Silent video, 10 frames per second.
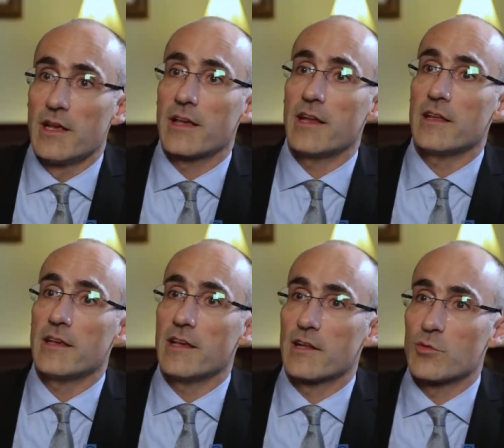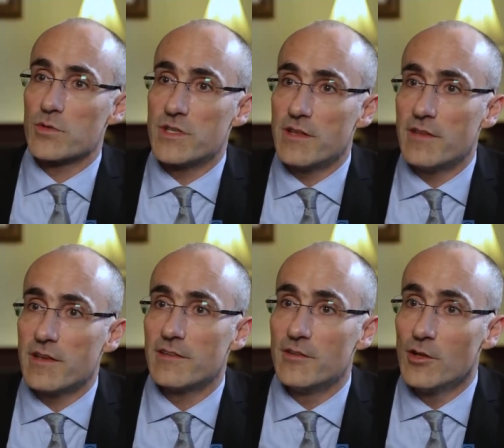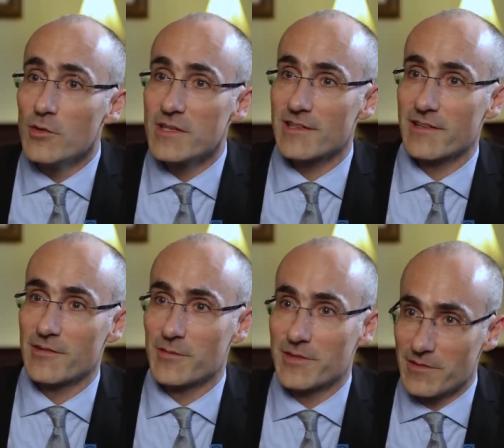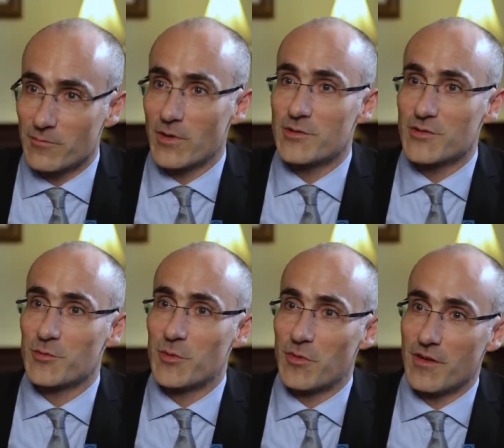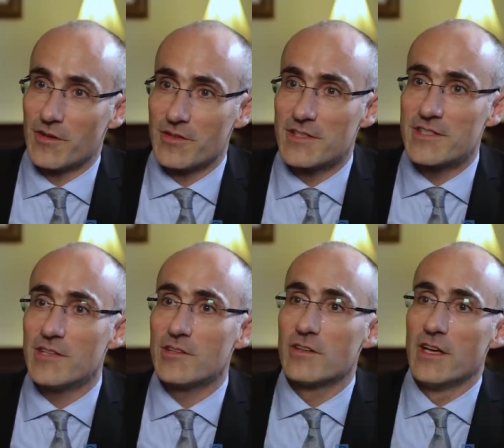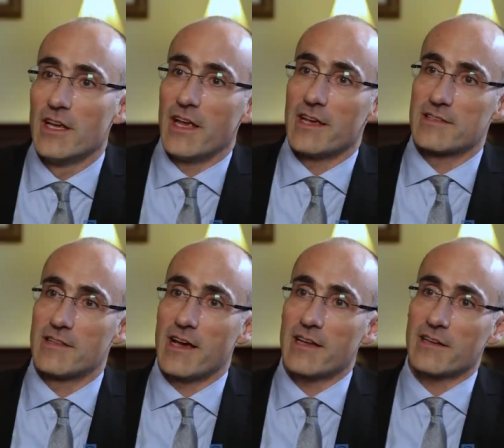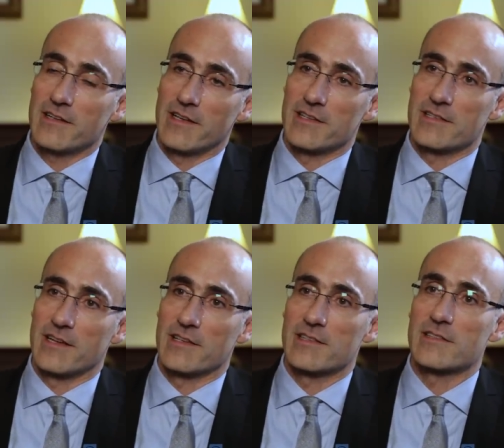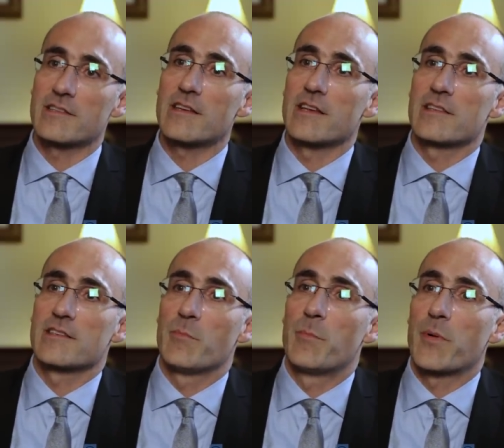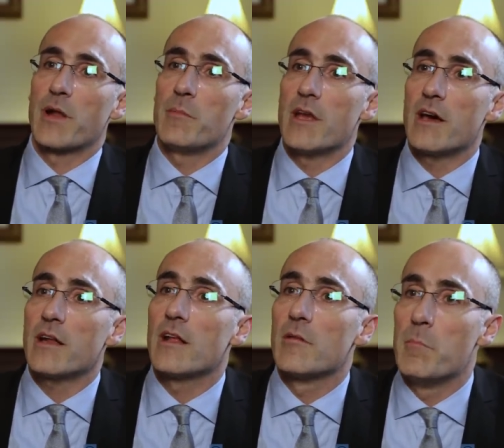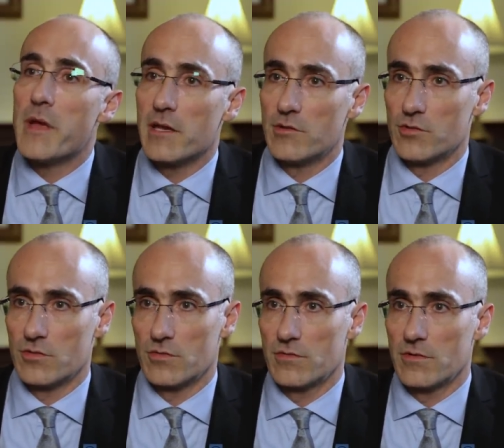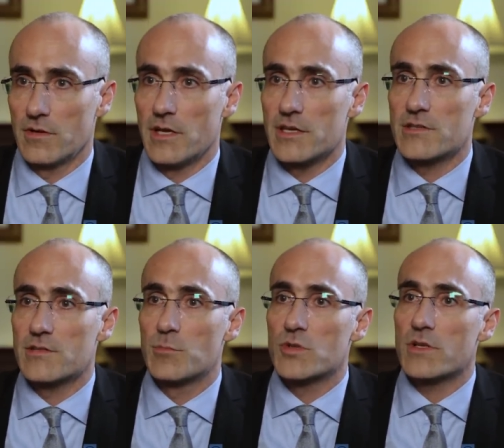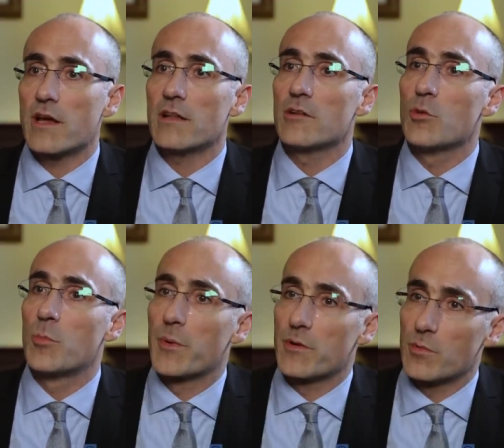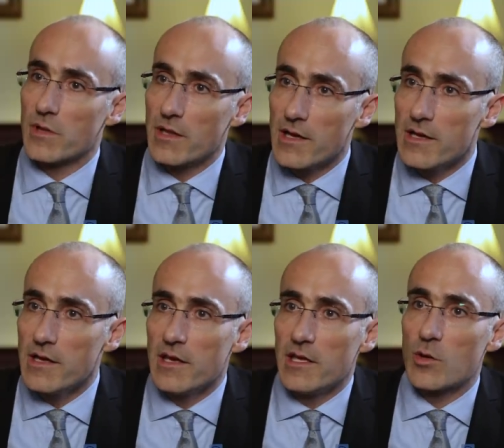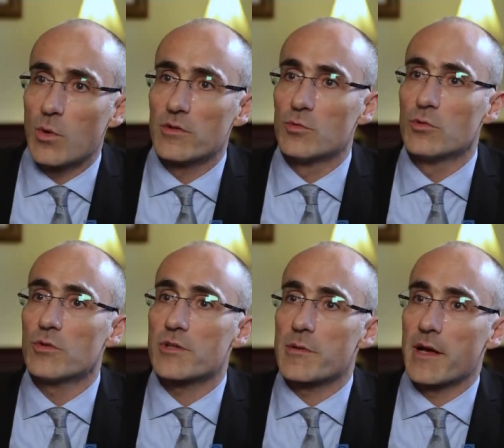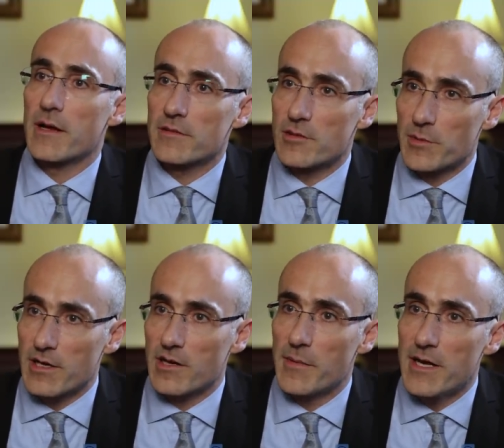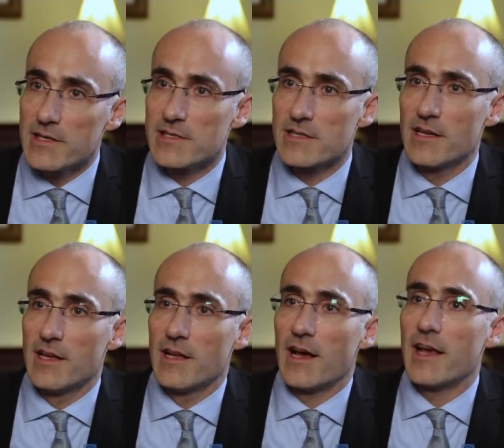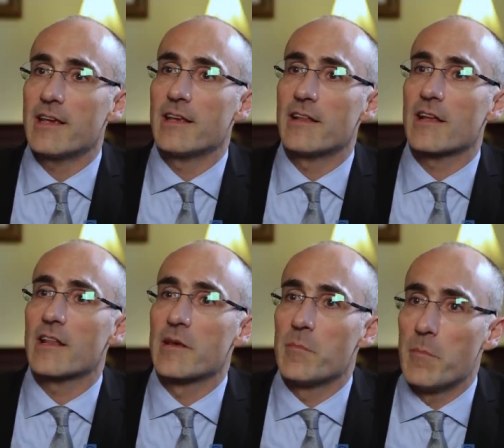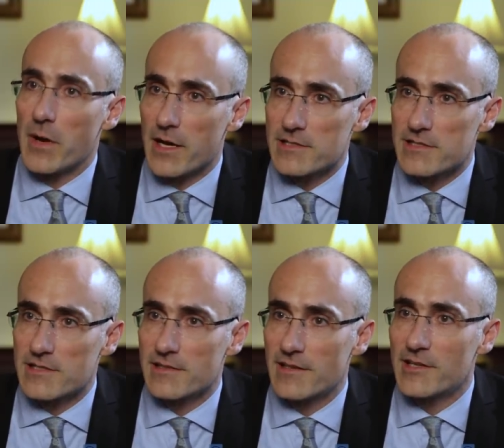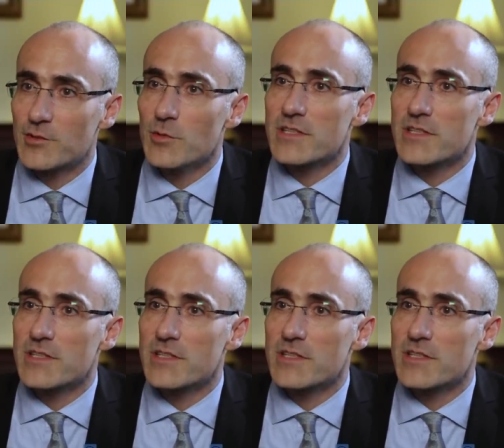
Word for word: creen que la justicia no es la redistribución, sino es dar, es, premiar el mérito, es buscar la oportunidad y cuando uno trabaja, trabaja más, hay que darle más. Eso